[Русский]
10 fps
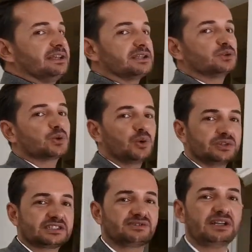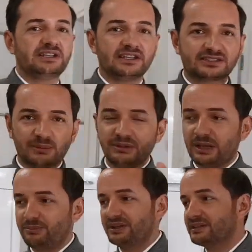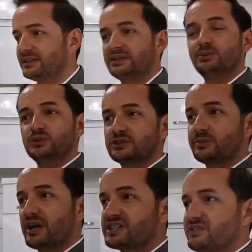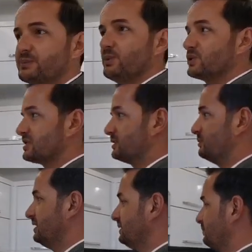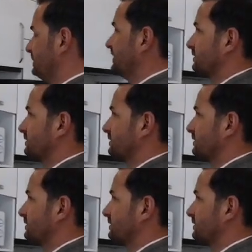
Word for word: Это другое название, я забыл опять. Я не буду спрашивать больше тебе.